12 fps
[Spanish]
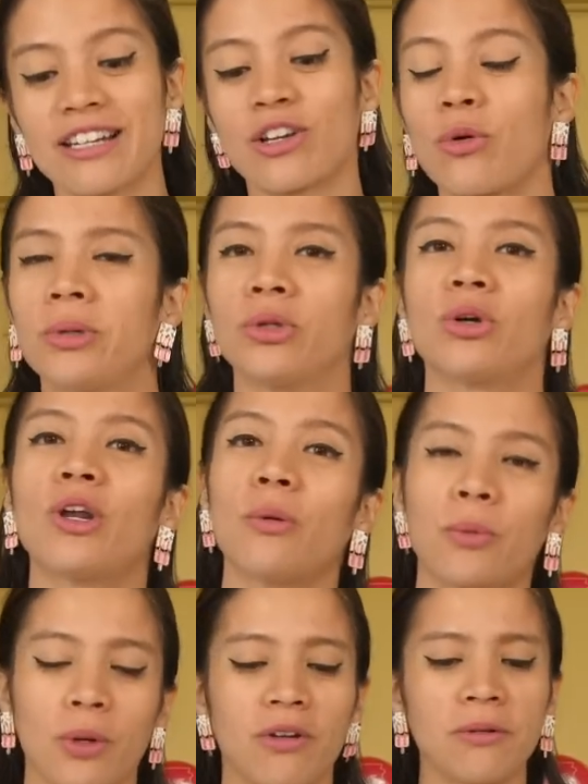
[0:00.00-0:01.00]
les recomiendo que
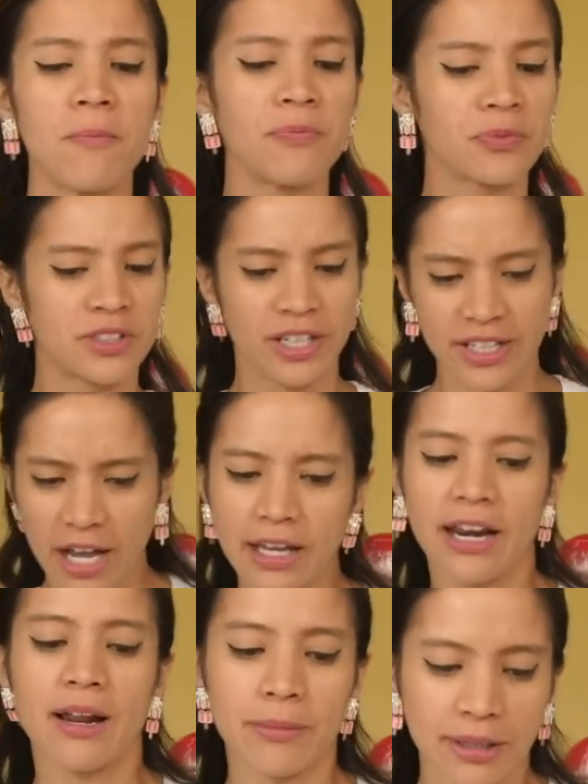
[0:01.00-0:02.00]
lo prueben. Sería
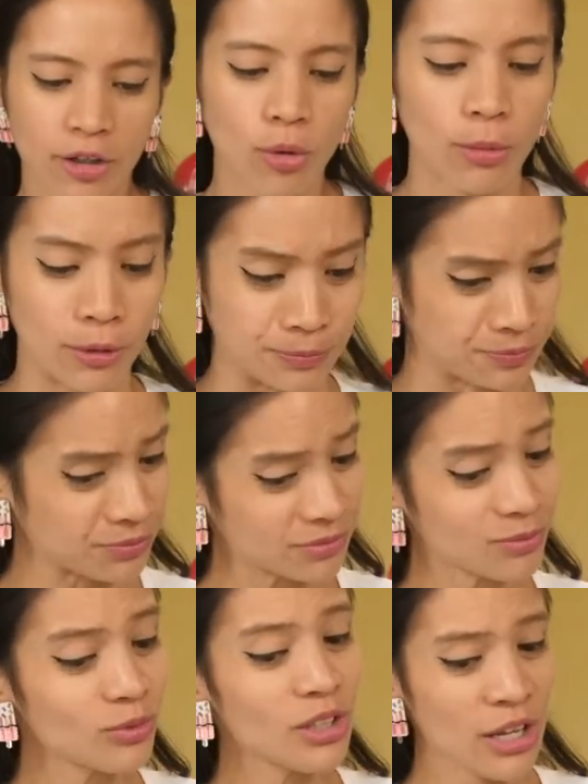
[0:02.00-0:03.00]
claramente como
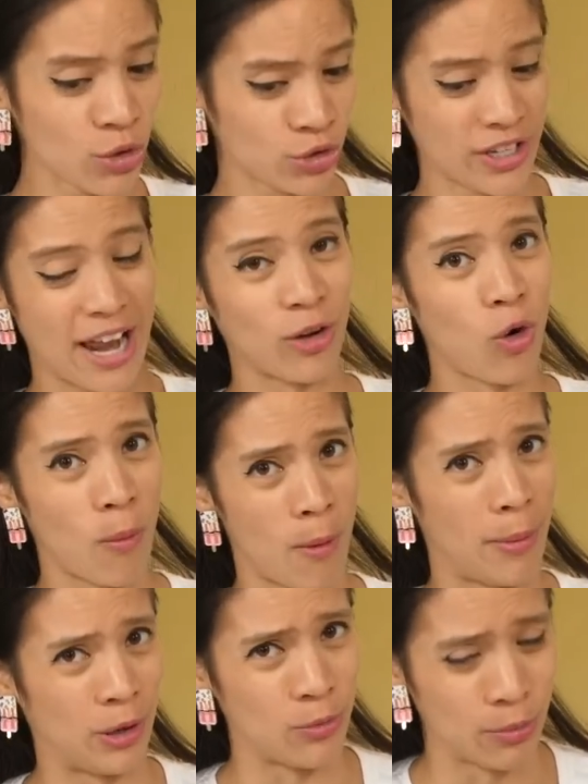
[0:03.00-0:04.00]
no sé, algo
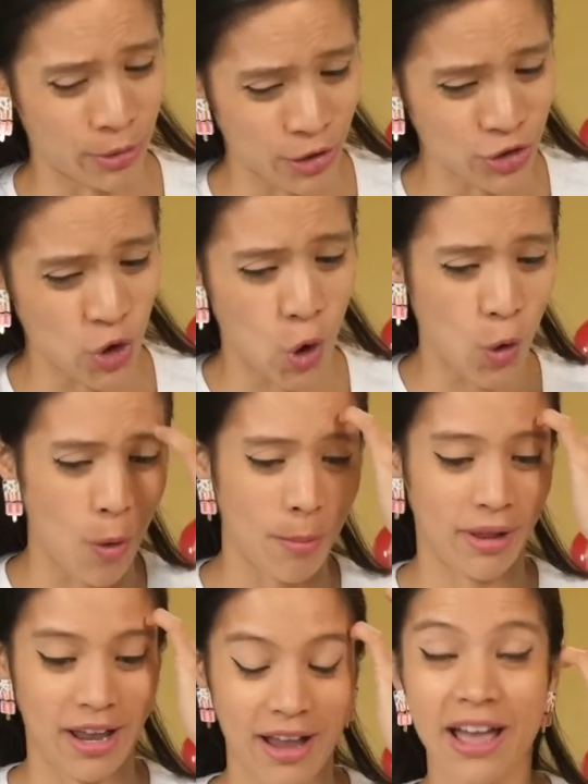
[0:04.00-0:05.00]
como para un brunch o como
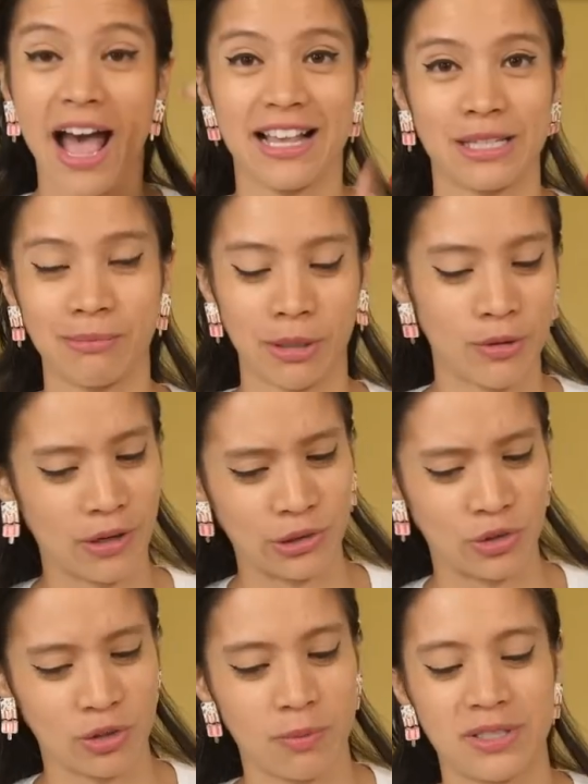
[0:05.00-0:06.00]
para hacer para una
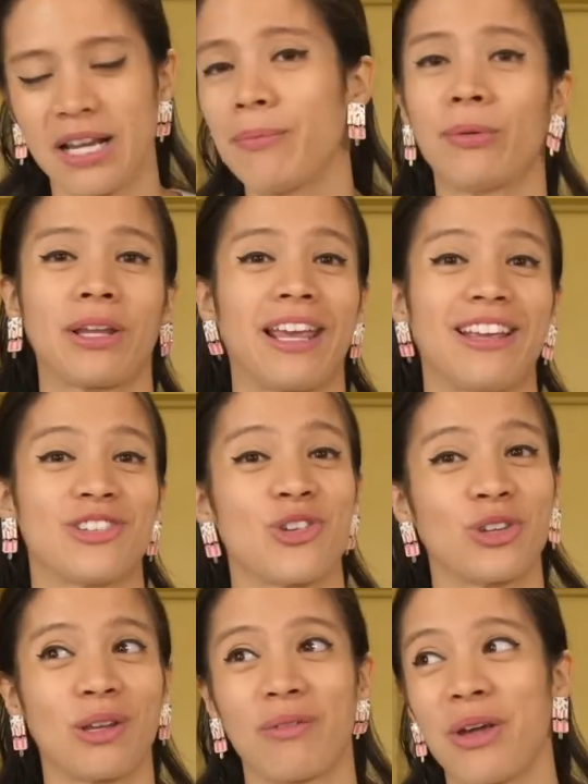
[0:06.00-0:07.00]
ocasión especial, porque yo
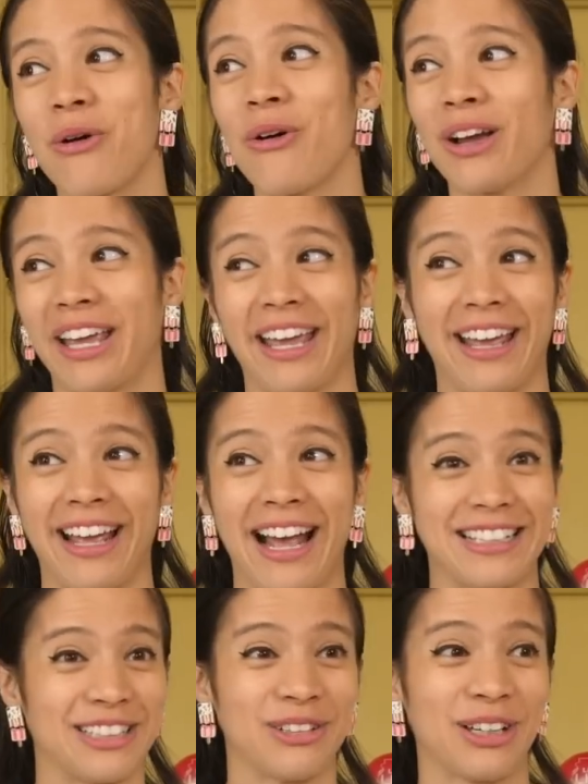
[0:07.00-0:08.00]
no te veo que
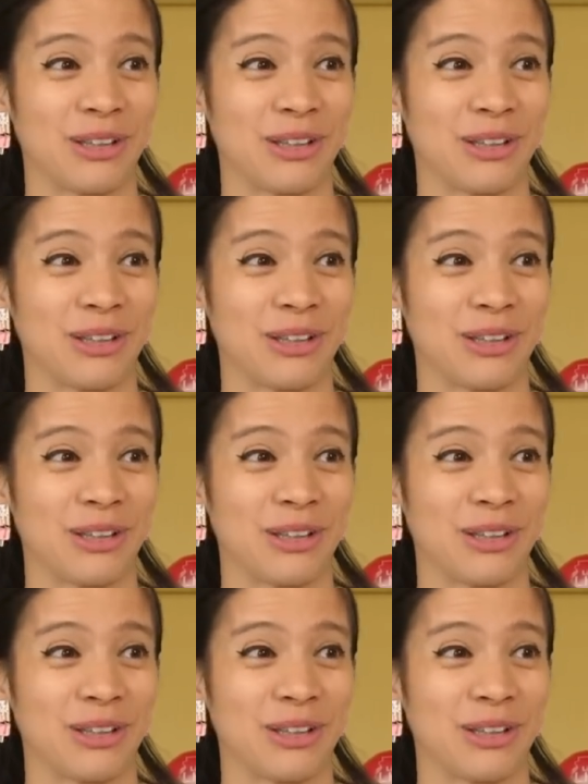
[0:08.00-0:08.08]
haciendo